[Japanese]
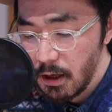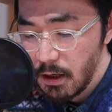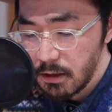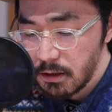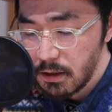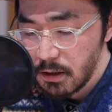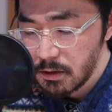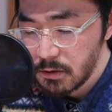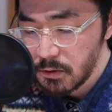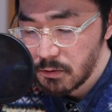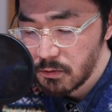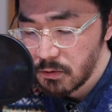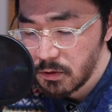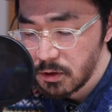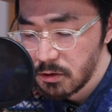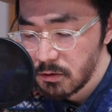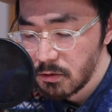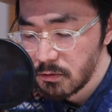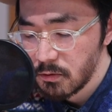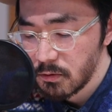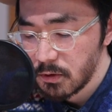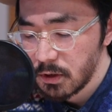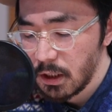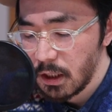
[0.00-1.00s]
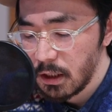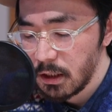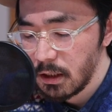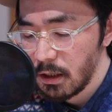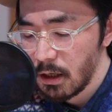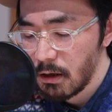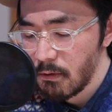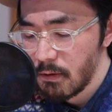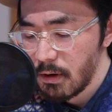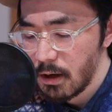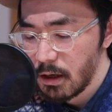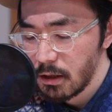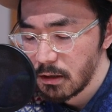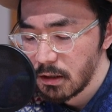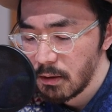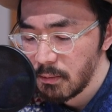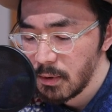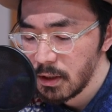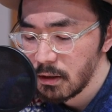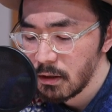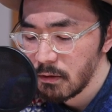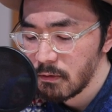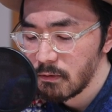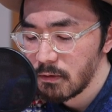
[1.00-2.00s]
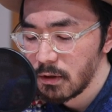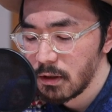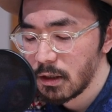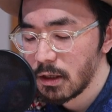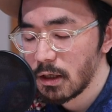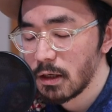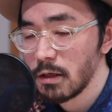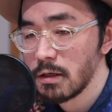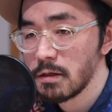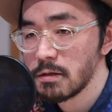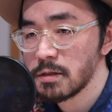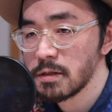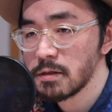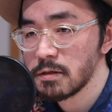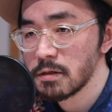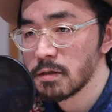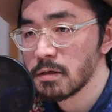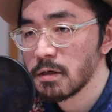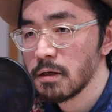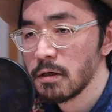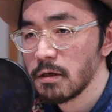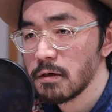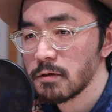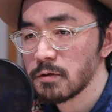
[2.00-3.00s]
で、その人のキャリアを改めて振り返りつつ、